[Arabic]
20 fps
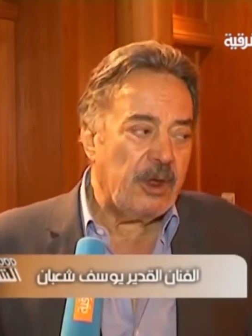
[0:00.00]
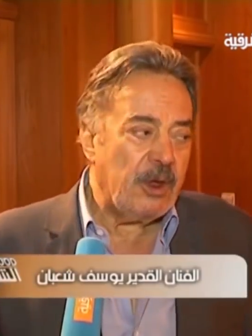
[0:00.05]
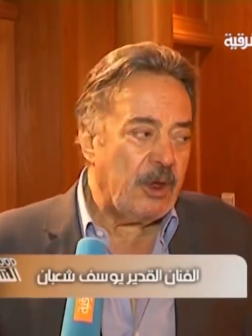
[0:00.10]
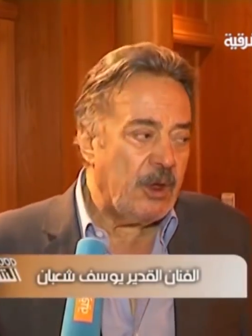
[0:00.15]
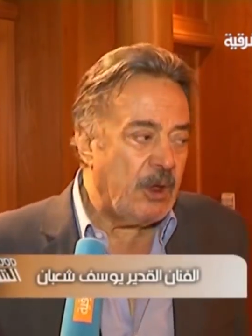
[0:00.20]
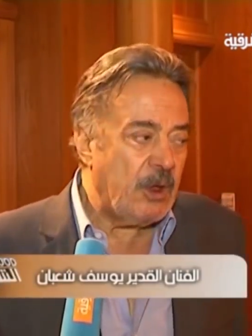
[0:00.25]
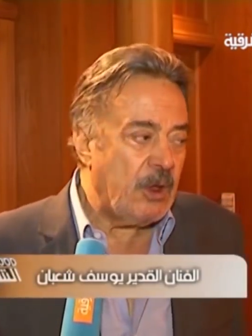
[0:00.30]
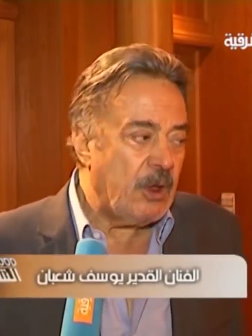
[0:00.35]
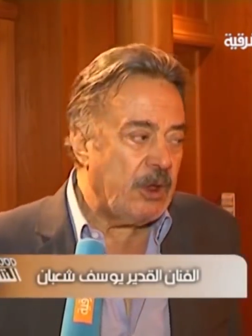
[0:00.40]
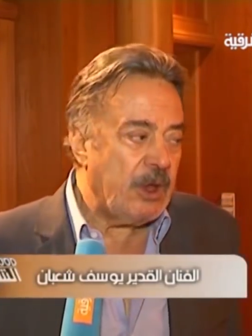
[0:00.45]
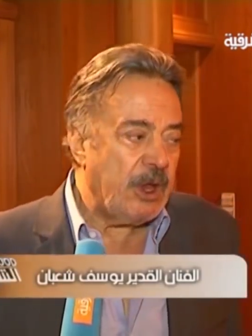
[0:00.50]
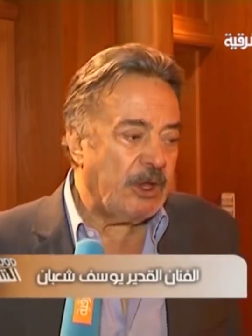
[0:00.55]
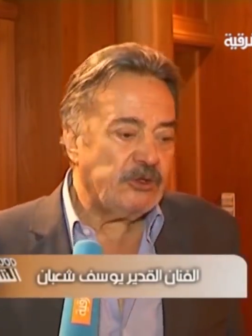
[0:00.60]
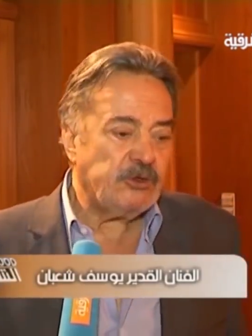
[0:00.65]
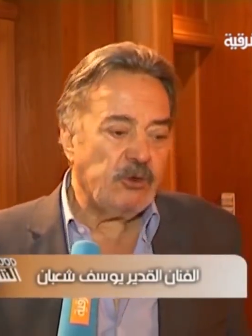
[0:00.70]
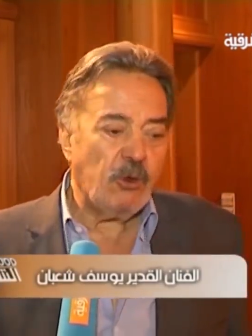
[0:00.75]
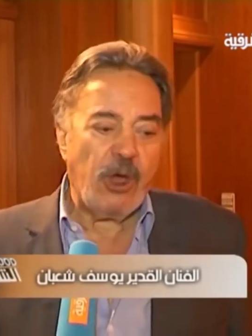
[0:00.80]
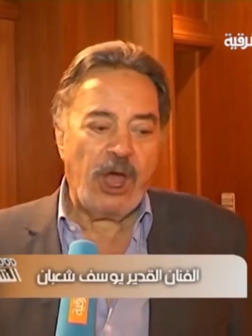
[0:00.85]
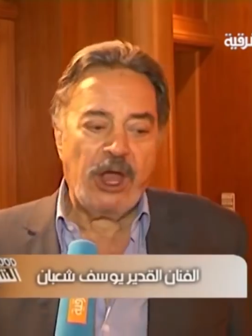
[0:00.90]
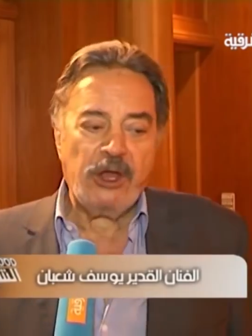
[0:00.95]
آه،
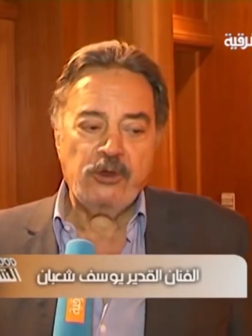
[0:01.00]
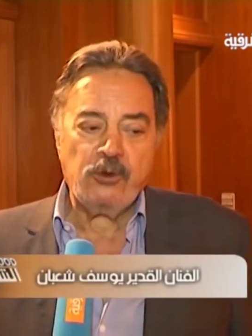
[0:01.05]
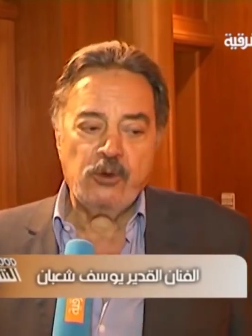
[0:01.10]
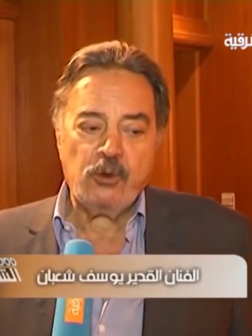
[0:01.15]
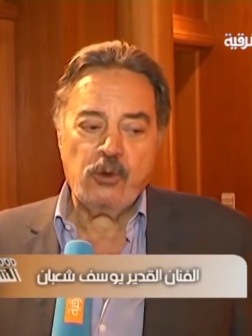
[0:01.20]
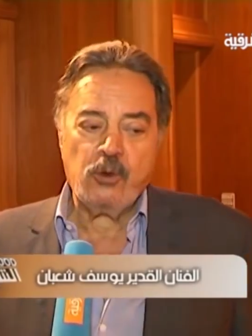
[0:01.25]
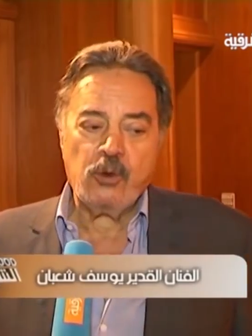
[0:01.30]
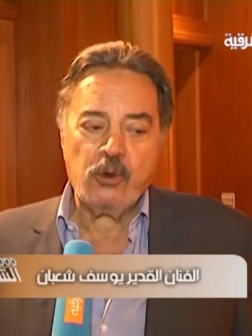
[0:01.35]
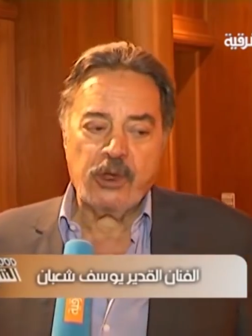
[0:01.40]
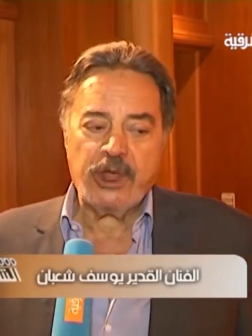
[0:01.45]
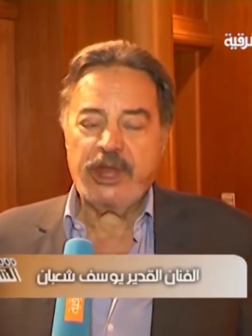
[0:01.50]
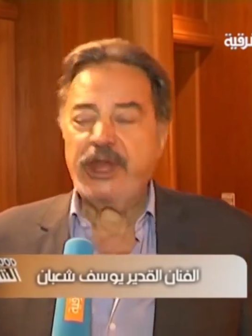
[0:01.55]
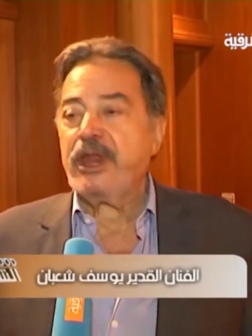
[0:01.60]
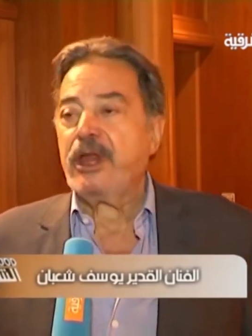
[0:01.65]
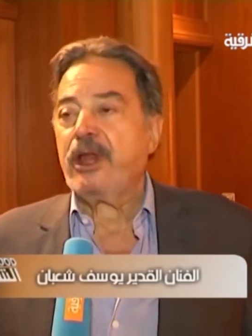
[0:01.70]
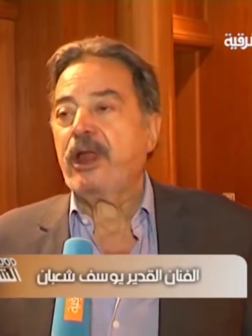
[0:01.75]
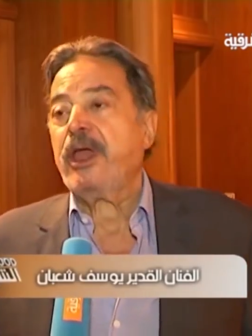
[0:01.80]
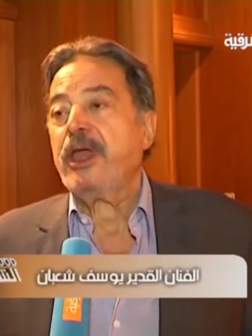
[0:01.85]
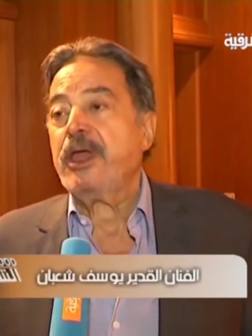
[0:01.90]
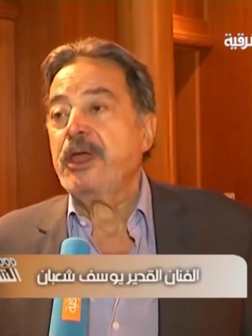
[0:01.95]
ينتج عنه غير
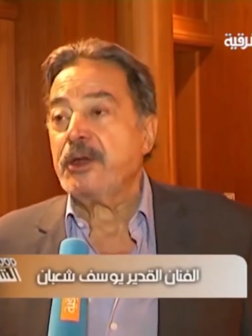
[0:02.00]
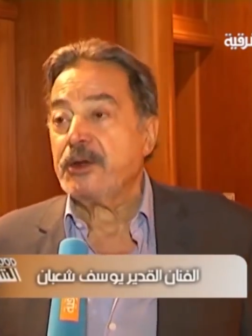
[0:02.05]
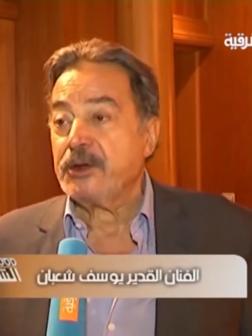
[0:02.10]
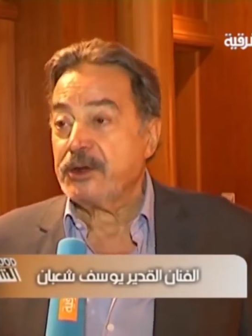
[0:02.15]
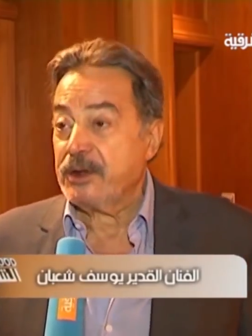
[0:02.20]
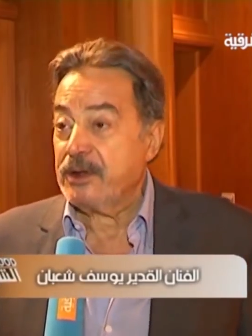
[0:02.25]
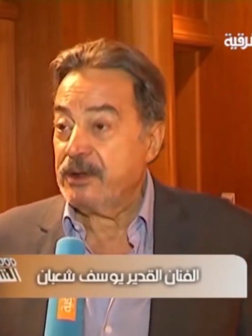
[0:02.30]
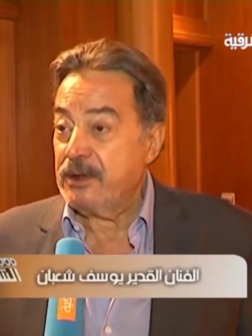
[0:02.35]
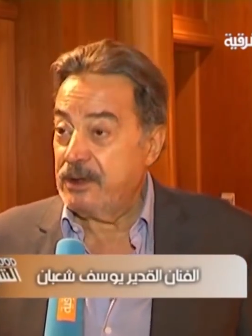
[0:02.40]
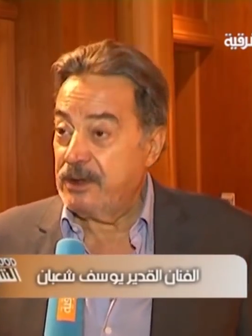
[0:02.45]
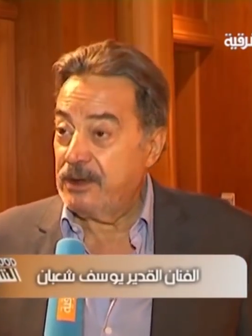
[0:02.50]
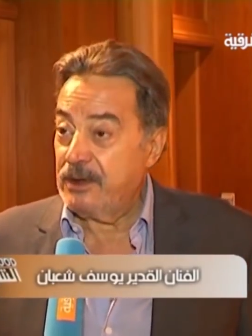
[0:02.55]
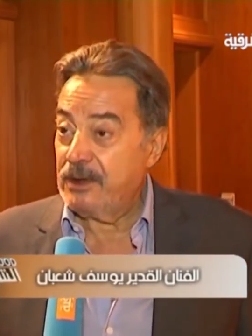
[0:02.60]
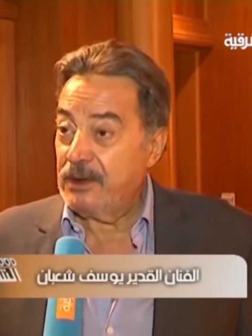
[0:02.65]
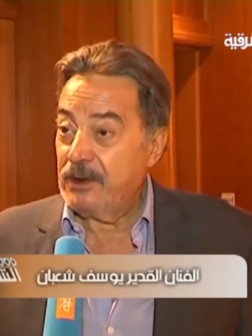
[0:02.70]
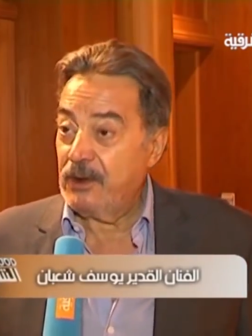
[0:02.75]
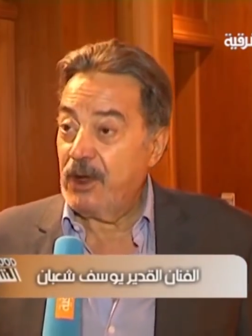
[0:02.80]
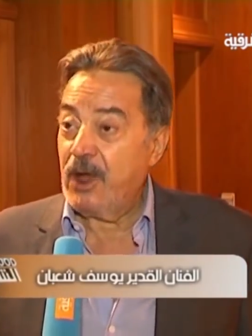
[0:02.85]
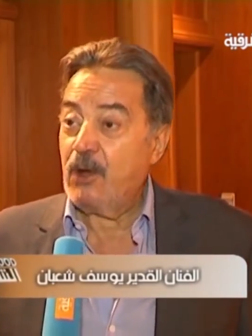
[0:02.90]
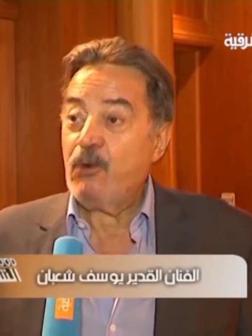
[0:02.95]
الخير
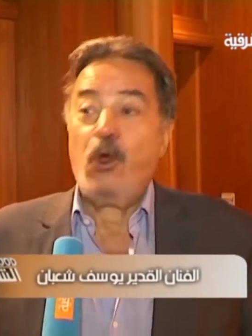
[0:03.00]
صحيح.